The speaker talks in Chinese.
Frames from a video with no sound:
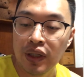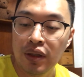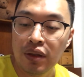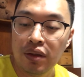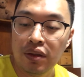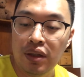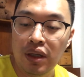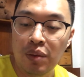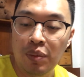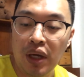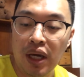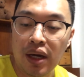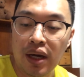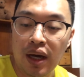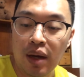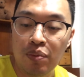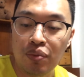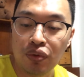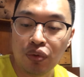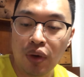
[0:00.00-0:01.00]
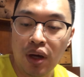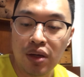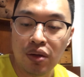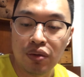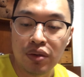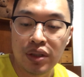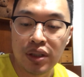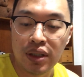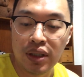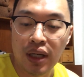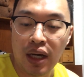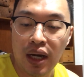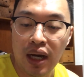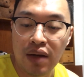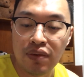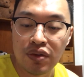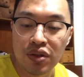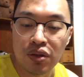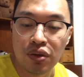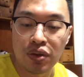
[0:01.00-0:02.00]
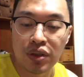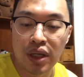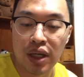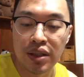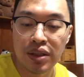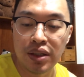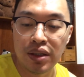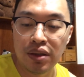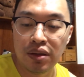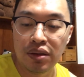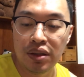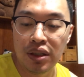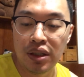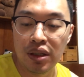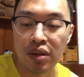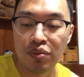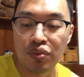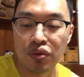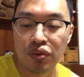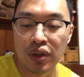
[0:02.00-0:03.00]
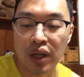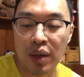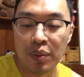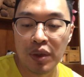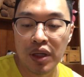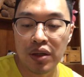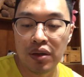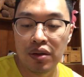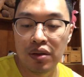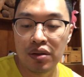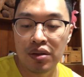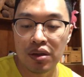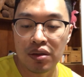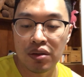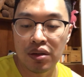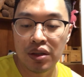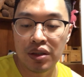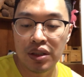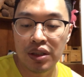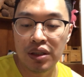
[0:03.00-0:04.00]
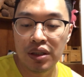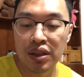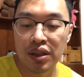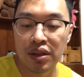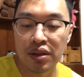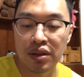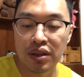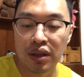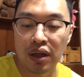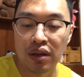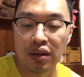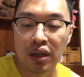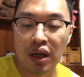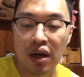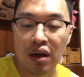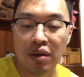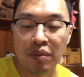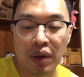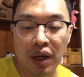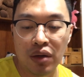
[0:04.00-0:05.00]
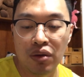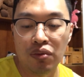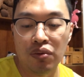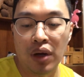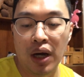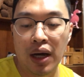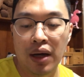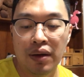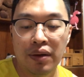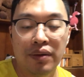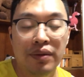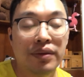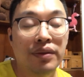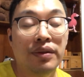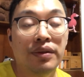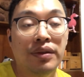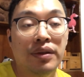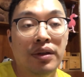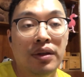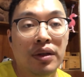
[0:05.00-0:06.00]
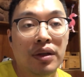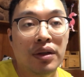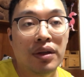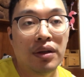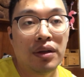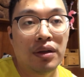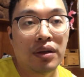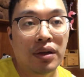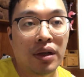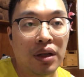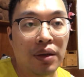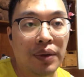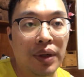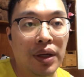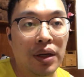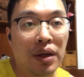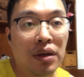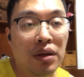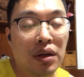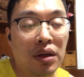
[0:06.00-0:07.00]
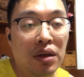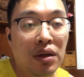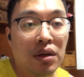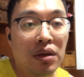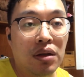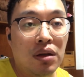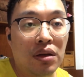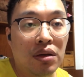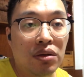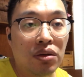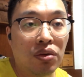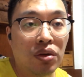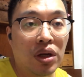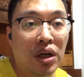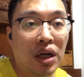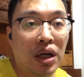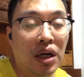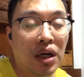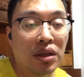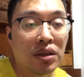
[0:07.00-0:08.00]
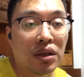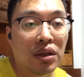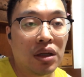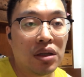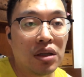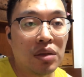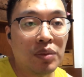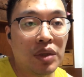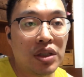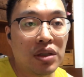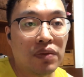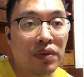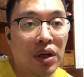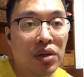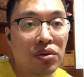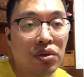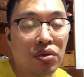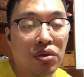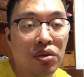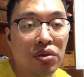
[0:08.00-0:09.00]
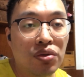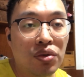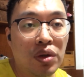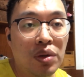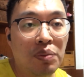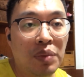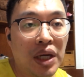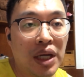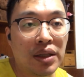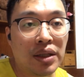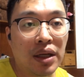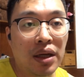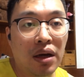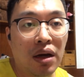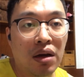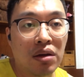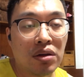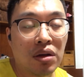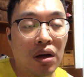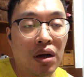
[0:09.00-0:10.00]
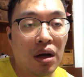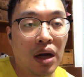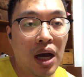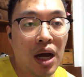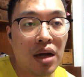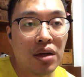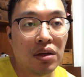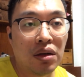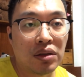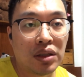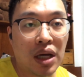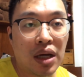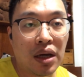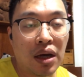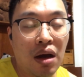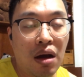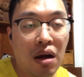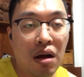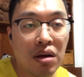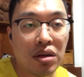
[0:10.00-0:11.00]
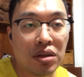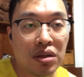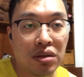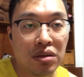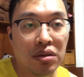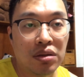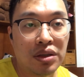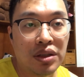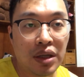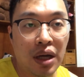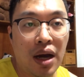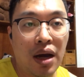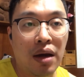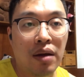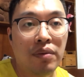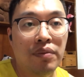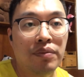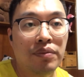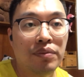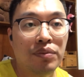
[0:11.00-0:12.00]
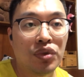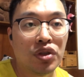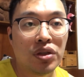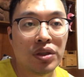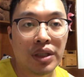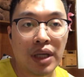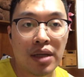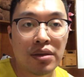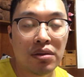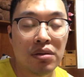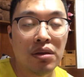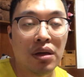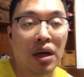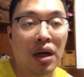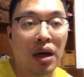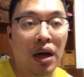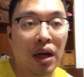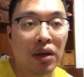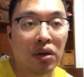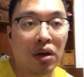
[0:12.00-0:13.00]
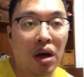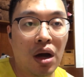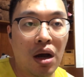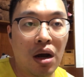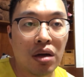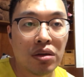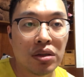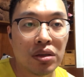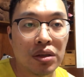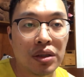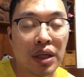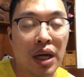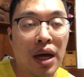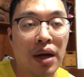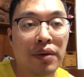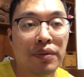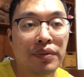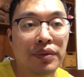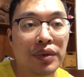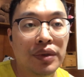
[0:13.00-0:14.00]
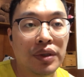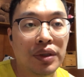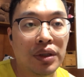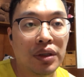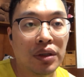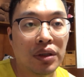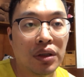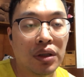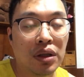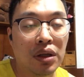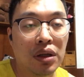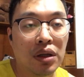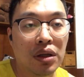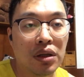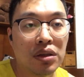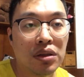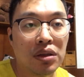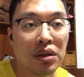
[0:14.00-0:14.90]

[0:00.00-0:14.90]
地面还不断有其他 F 十六战机替补待命，整个基地相当忙碌啊！看到没有？如果这个人民解放军空军每天按照按照大概二十架，不是架次啊，按照二十架这个